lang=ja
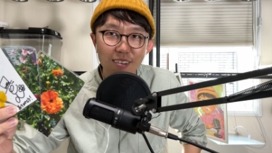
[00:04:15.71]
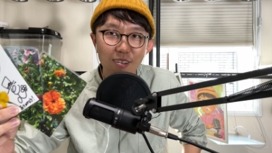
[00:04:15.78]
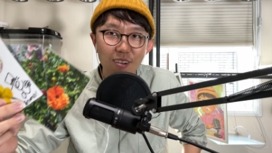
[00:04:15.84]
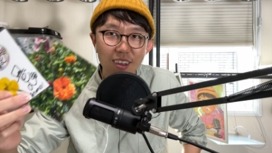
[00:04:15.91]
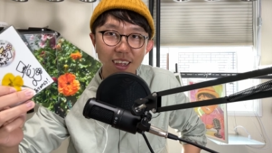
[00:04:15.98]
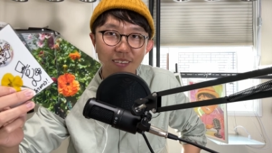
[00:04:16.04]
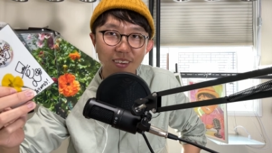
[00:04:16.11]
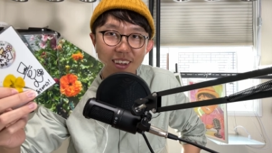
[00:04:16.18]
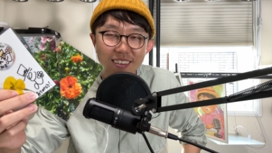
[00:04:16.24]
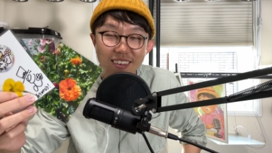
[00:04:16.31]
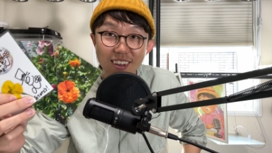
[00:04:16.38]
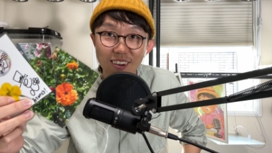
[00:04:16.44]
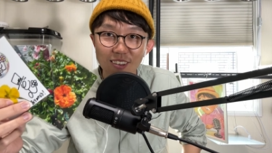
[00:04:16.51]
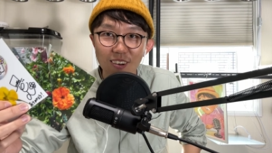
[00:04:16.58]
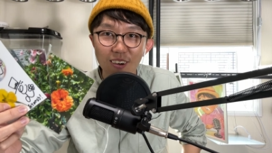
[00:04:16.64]
それではまた
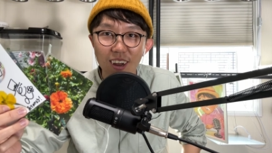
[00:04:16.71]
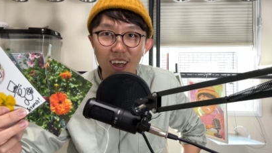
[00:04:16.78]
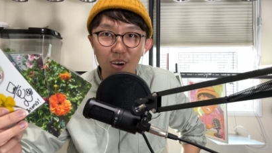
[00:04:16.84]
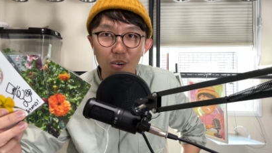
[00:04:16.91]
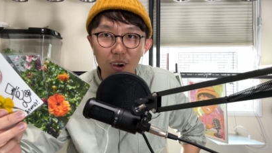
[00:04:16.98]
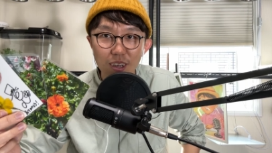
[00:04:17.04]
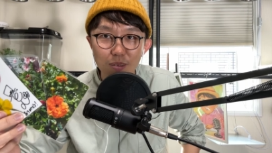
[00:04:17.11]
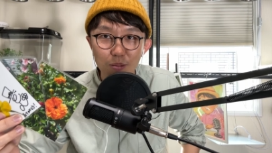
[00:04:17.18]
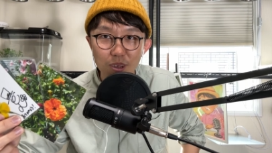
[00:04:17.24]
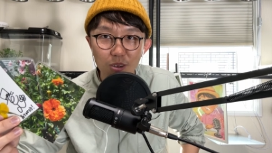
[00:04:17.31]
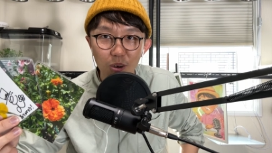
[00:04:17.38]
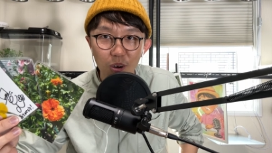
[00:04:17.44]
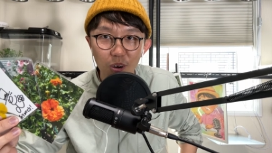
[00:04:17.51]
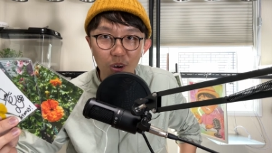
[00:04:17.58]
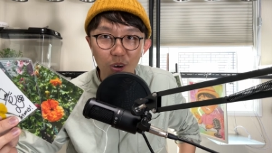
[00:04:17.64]
次の動画でお会いしま
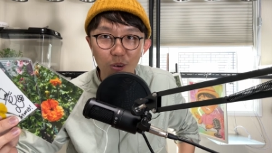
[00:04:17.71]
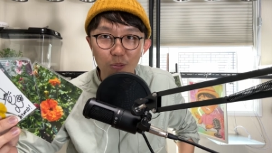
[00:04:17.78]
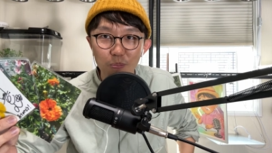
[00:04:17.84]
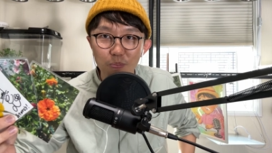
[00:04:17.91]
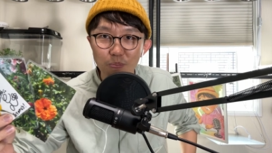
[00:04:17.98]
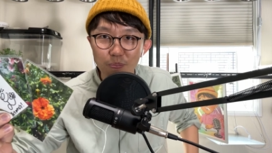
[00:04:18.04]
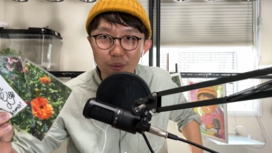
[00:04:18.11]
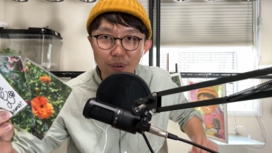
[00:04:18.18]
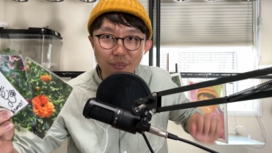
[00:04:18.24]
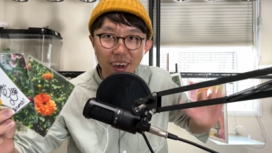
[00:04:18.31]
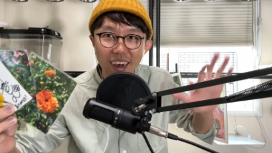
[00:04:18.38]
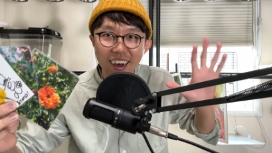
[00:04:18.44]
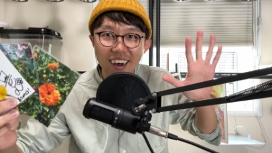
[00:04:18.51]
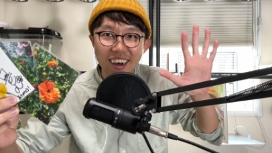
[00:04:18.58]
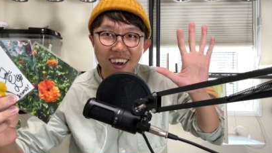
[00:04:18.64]
しょう。
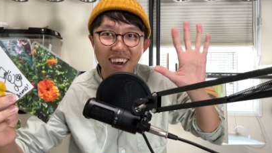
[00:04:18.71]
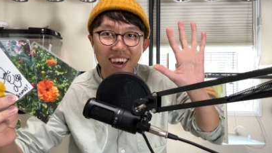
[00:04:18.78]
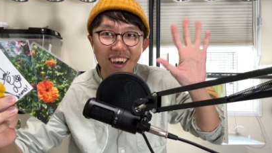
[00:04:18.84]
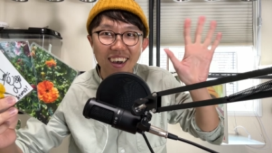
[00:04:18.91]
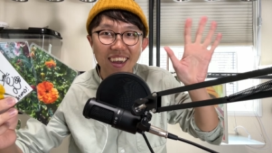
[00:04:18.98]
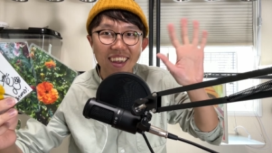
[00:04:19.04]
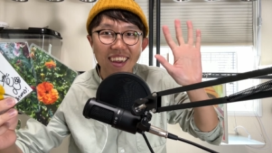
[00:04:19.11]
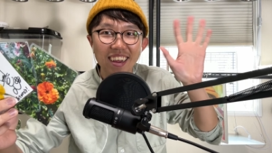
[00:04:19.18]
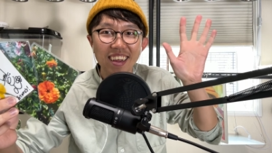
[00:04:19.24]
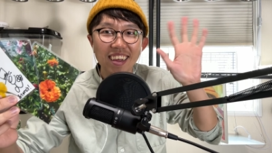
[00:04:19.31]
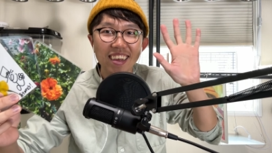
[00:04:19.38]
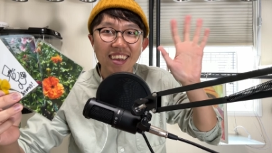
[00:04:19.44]
バイバーイ。